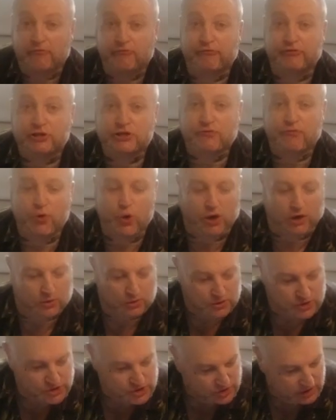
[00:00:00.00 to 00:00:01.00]

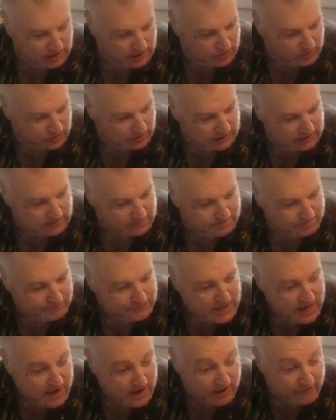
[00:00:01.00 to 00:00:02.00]
Verschwörungstheorien.
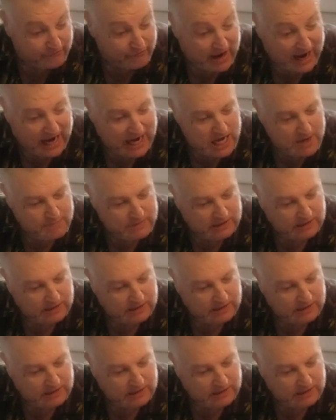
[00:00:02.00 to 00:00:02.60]
Vor allem